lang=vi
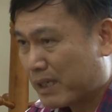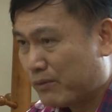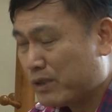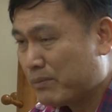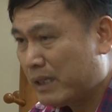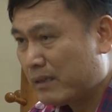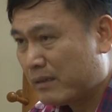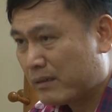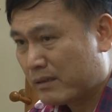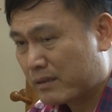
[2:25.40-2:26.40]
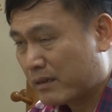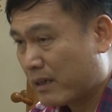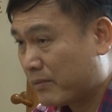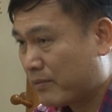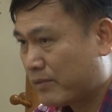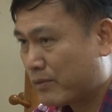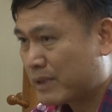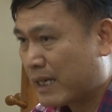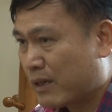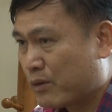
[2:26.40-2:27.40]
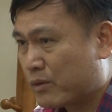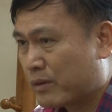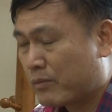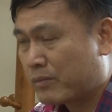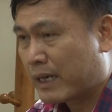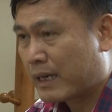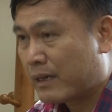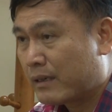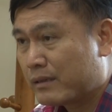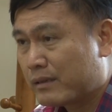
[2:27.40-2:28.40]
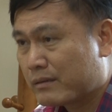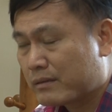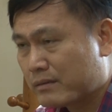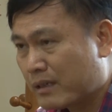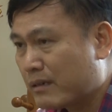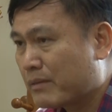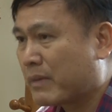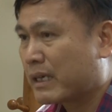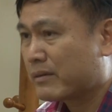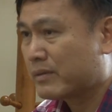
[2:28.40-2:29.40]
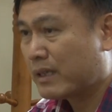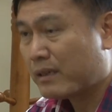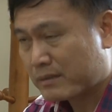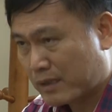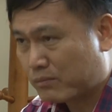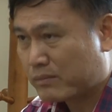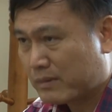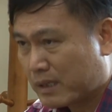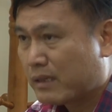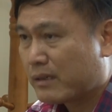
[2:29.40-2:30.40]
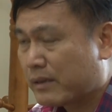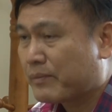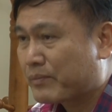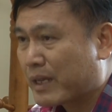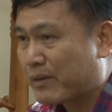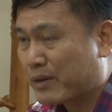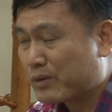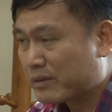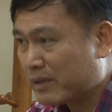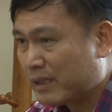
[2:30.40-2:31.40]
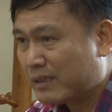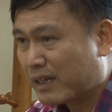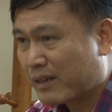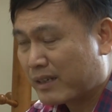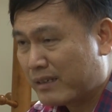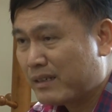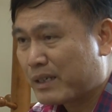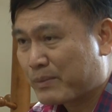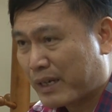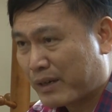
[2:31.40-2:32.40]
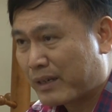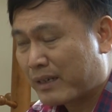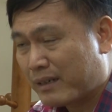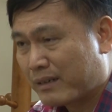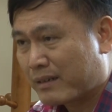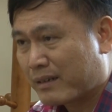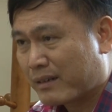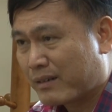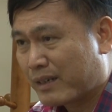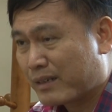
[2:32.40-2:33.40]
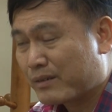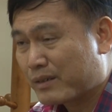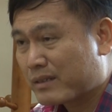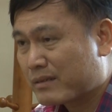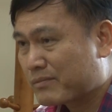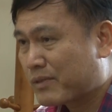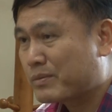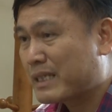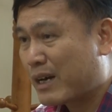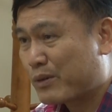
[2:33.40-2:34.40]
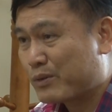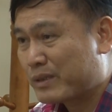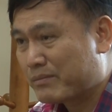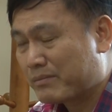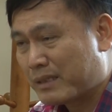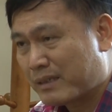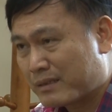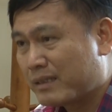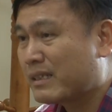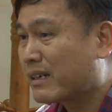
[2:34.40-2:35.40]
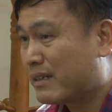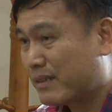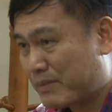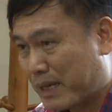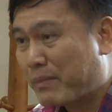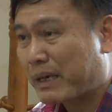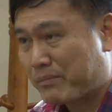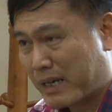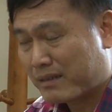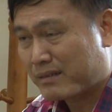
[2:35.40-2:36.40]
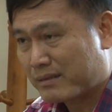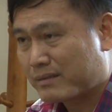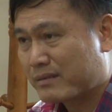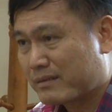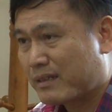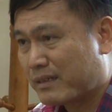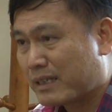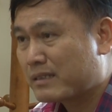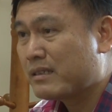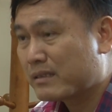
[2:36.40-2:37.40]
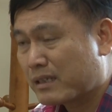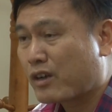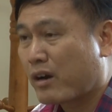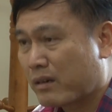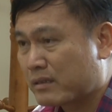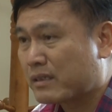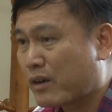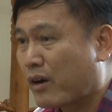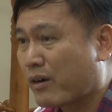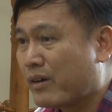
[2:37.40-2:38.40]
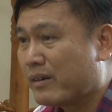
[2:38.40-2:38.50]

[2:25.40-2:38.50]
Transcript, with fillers: và thành phố Hồ Chí Minh thì thực sự là phong trào bóng đá thì rất là mạnh và rất là rộng tôi, nghĩ rằng là đến thời điểm này có lẽ là là có lẽ phong trào bây giờ chưa chắc đã đã mạnh bằng thời gian trước sân cỏ ở sân cỏ